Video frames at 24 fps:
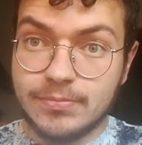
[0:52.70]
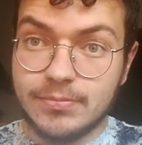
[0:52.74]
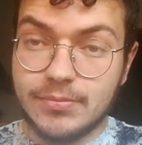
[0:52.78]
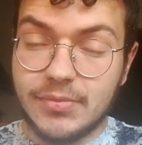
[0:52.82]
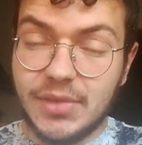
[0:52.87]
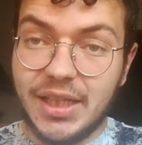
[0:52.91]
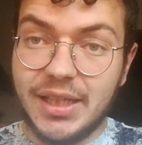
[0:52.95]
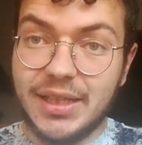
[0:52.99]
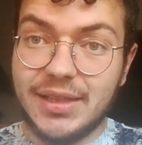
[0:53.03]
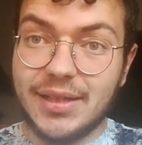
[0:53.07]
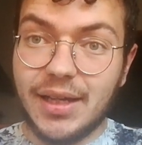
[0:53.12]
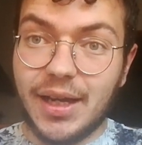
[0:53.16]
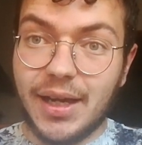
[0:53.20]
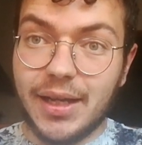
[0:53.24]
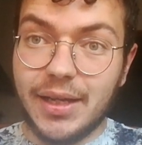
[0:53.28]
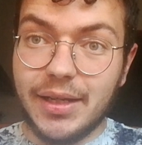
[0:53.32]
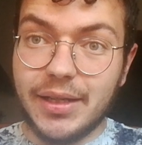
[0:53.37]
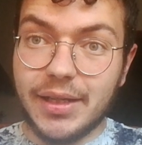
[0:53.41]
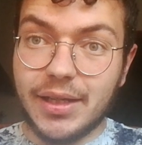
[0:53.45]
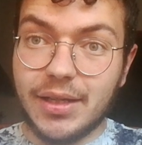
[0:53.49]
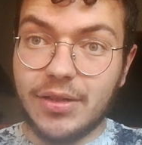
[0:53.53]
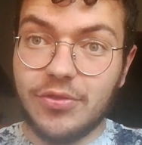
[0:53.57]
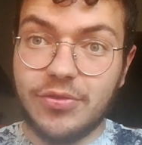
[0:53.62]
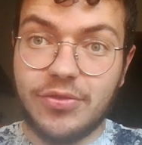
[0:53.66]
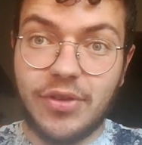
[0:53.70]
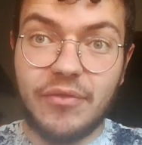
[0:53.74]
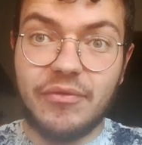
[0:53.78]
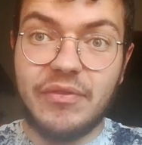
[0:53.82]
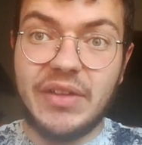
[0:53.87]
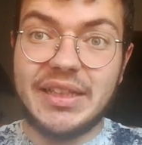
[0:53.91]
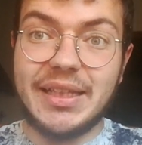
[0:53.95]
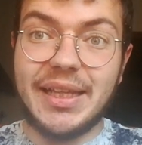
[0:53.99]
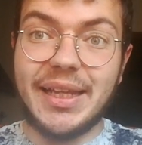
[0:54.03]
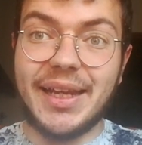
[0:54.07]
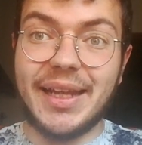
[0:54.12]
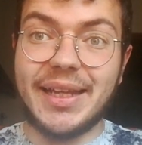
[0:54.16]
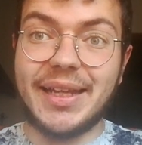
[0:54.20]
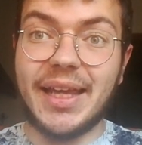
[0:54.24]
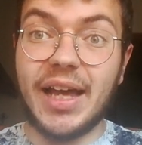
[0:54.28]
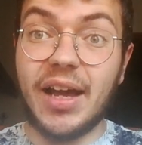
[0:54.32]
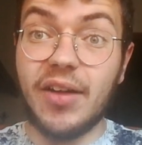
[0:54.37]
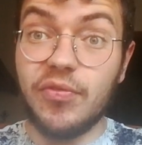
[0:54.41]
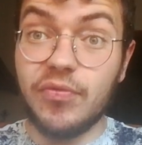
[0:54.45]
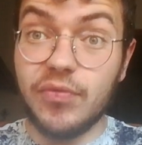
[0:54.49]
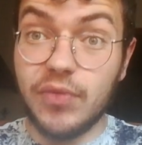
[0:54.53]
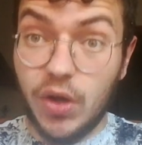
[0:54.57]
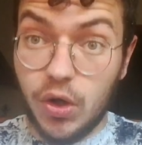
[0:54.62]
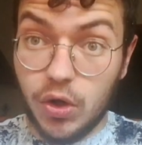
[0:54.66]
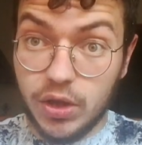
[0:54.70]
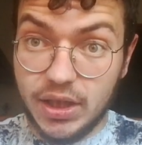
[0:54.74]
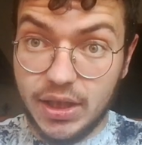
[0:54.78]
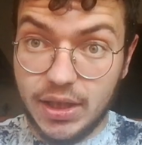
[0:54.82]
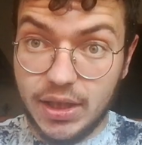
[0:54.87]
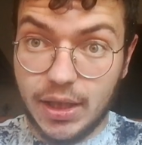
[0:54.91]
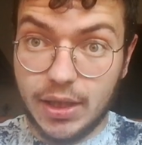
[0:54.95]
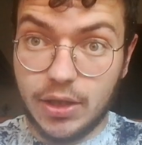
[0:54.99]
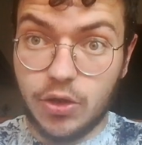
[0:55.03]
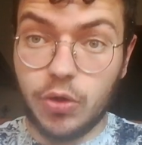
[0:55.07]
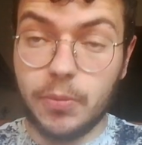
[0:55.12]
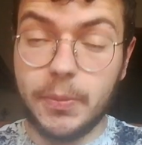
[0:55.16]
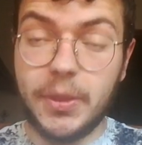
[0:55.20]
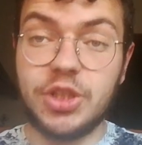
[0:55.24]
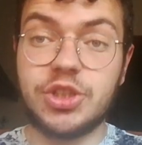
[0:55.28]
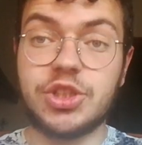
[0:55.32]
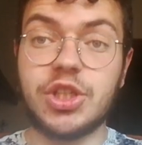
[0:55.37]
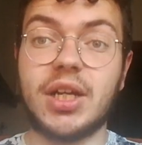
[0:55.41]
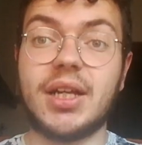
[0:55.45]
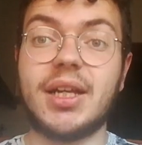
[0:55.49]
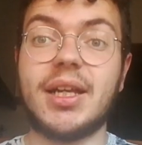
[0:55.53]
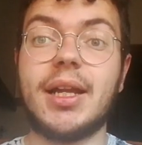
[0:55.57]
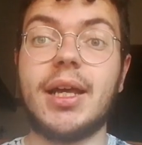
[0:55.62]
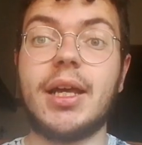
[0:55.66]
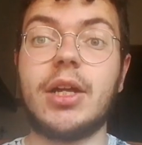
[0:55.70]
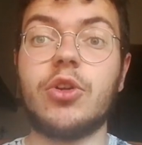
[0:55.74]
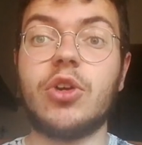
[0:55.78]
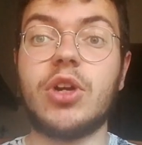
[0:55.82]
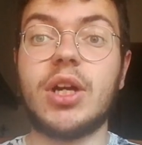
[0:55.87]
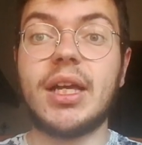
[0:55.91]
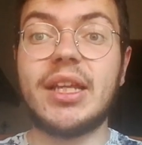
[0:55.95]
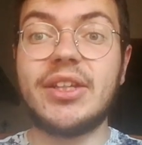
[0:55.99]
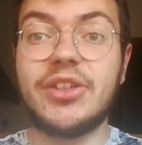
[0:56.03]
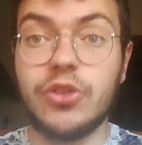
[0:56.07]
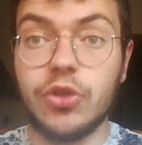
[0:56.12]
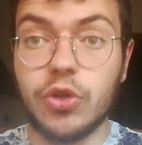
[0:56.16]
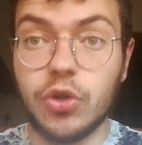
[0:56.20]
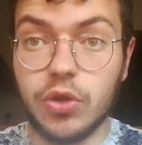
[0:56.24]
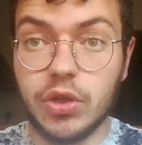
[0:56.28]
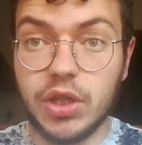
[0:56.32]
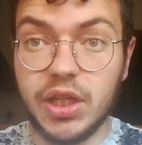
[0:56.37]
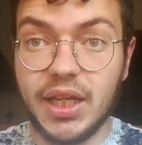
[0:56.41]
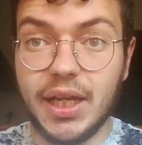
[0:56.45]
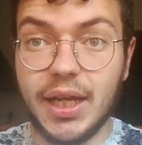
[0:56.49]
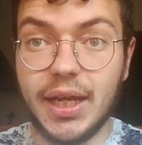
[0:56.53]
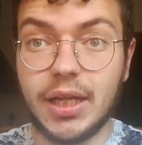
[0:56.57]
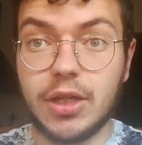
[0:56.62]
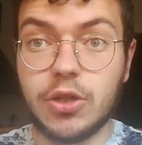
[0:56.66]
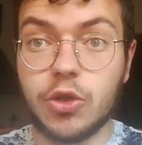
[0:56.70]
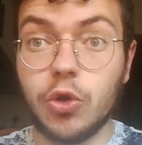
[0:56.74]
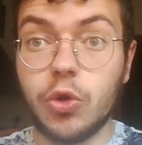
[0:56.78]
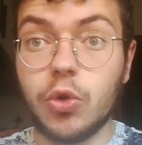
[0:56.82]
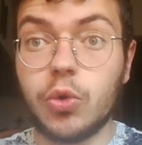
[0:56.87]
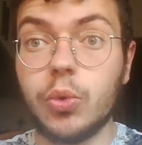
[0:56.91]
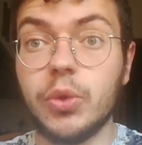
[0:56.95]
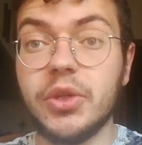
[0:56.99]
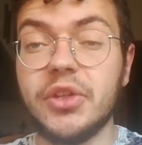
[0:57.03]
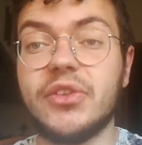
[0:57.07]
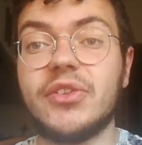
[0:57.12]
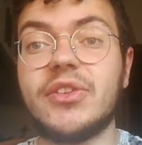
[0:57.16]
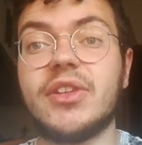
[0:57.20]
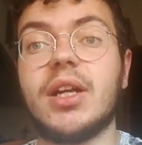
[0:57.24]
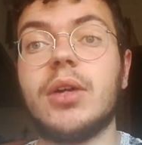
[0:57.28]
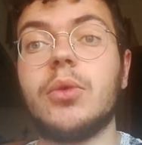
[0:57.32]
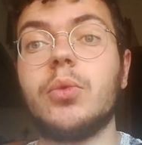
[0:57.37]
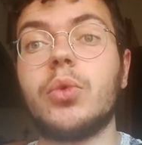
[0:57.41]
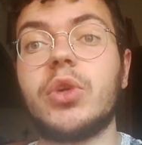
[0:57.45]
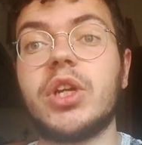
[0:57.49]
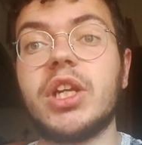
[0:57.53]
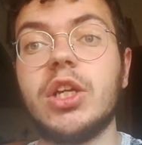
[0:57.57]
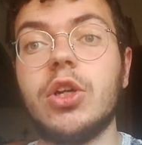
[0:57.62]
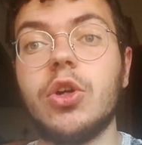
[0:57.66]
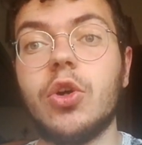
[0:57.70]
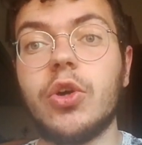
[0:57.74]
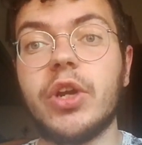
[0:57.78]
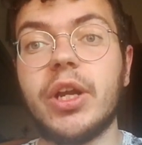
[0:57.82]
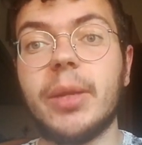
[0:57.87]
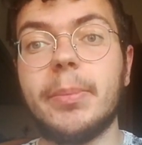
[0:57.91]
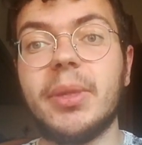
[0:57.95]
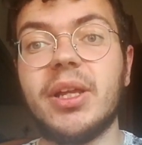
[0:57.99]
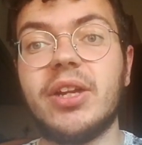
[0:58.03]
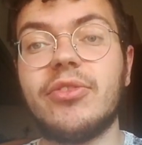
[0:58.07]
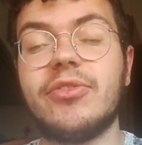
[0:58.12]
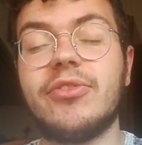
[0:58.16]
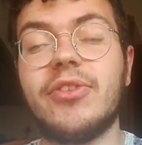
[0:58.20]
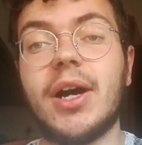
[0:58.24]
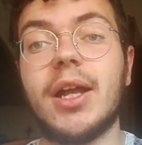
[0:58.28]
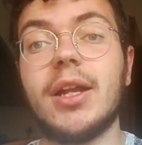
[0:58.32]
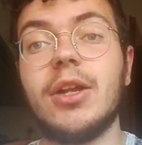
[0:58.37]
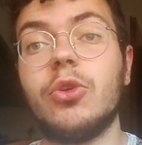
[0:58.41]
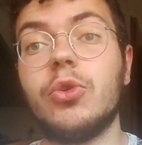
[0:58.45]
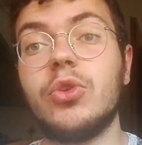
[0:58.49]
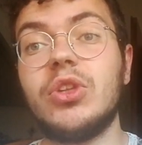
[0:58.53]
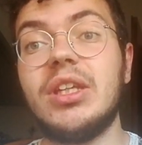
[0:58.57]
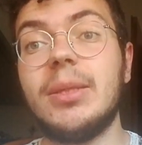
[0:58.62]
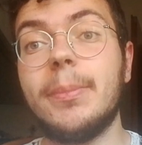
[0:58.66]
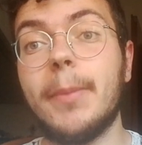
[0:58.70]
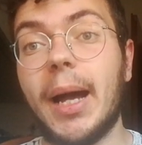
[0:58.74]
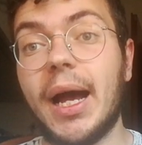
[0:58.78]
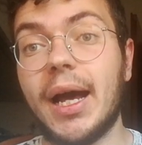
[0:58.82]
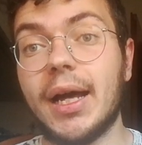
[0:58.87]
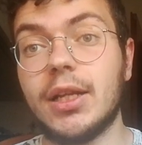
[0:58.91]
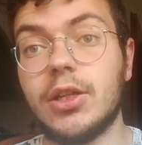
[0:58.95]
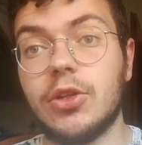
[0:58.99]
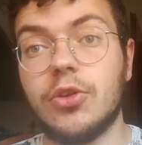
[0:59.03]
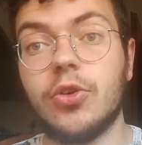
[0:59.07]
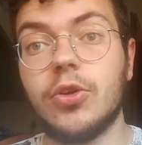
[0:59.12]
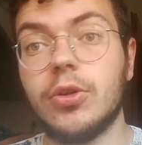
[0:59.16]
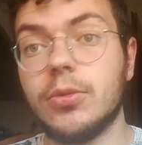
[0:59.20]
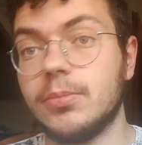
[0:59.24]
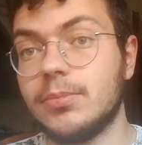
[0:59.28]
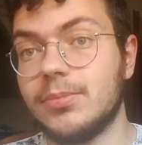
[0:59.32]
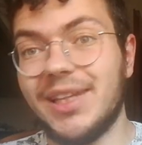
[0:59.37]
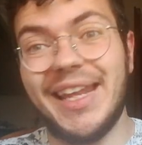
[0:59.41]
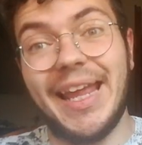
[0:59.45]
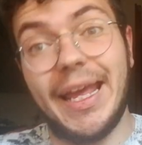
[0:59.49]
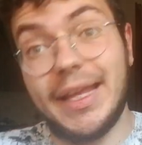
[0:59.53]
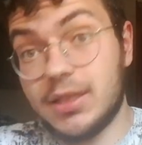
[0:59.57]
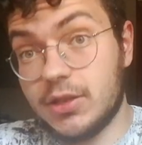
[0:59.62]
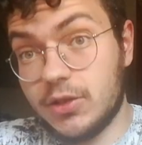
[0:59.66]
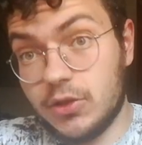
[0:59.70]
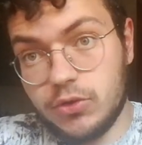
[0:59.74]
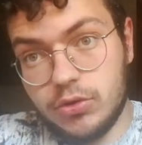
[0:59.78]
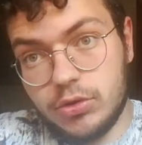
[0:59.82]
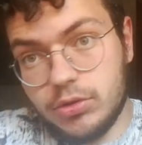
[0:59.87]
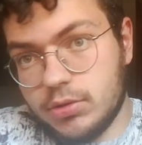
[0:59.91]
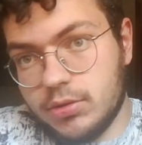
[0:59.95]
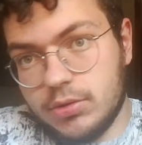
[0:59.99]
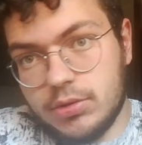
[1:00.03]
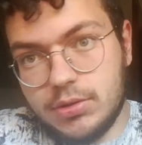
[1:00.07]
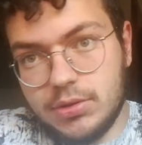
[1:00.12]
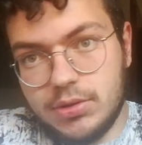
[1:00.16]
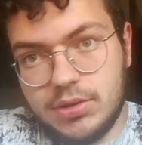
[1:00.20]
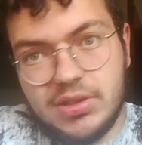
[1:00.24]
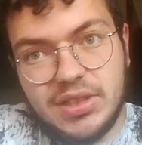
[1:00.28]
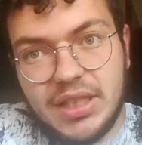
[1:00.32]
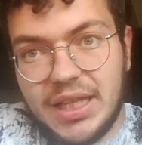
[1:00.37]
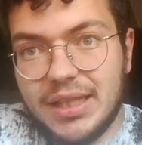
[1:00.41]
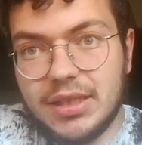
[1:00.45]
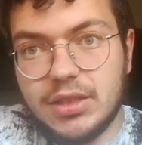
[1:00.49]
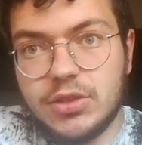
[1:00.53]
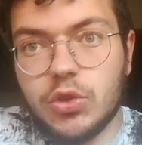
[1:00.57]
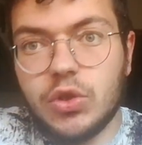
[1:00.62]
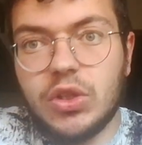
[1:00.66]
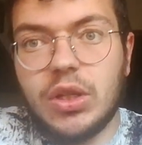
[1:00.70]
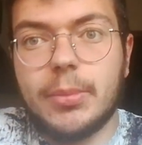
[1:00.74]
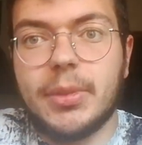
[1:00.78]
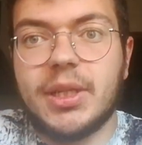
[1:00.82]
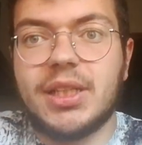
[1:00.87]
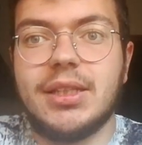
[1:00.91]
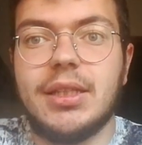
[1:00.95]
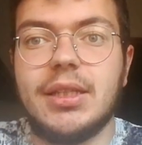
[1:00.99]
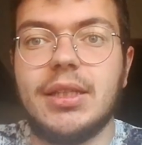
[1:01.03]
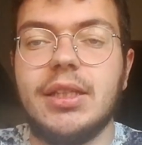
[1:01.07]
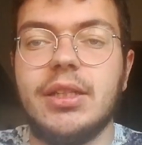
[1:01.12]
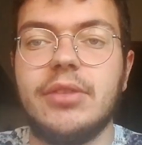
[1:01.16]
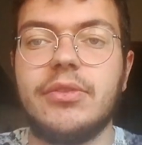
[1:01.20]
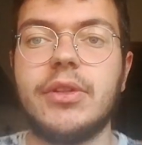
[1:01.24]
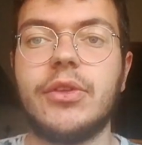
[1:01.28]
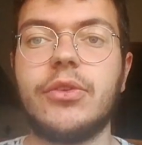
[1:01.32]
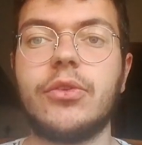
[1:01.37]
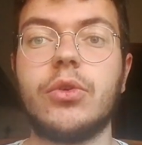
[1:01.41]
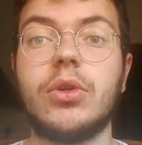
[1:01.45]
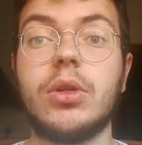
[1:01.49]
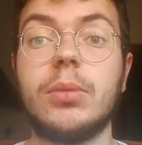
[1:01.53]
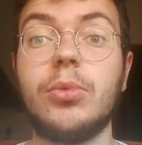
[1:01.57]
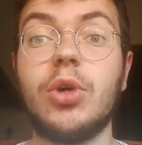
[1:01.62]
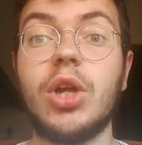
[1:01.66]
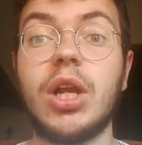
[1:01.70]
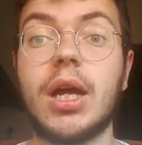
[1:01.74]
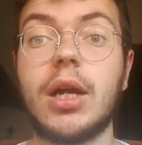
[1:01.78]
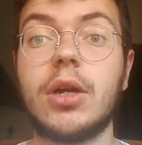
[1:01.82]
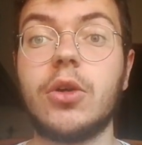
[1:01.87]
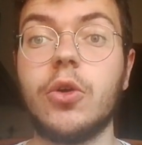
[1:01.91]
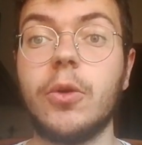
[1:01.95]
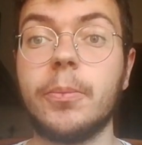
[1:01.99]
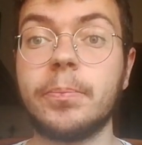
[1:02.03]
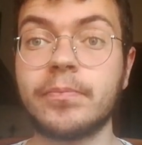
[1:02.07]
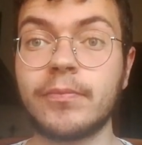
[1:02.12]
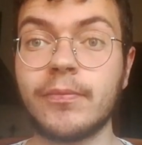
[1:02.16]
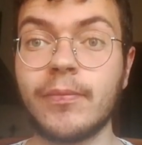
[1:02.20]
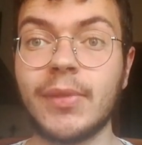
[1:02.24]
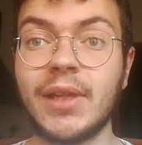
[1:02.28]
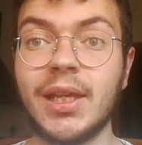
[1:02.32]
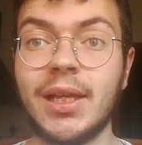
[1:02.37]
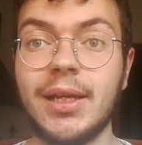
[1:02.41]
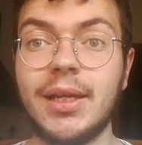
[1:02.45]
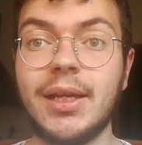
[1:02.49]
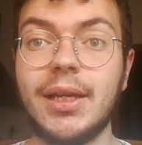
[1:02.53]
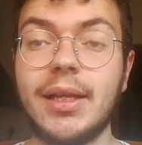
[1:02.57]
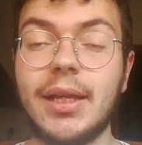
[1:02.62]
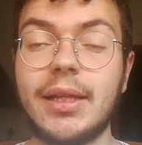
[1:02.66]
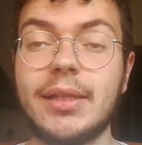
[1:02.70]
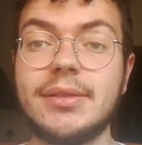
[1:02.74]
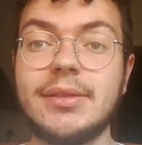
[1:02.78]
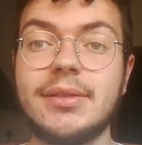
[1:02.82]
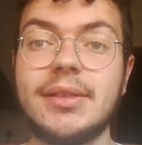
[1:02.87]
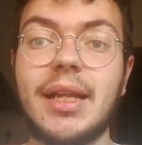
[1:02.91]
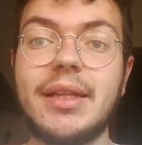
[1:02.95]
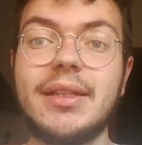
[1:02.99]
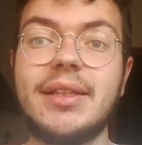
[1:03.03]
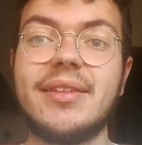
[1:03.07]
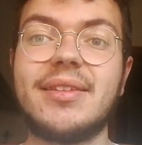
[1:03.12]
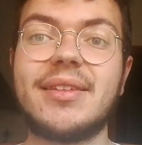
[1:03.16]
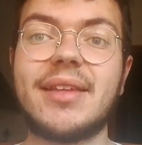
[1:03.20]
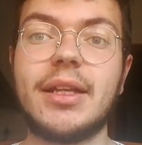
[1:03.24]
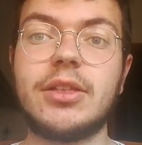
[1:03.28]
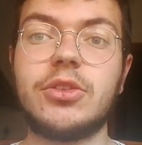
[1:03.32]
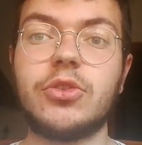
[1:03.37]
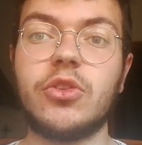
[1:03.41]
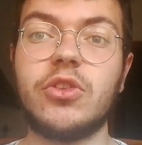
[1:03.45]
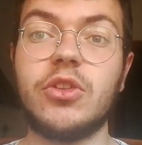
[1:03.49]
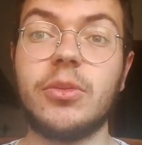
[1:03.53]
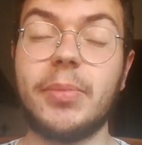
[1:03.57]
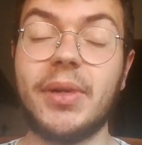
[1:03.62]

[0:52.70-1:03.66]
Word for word: l'Italia fa vedere che ha voglia, comincia a creare occasioni e conquista un rigore per fallo di mano netto, netto da parte del difensore polacco. Dal dischetto si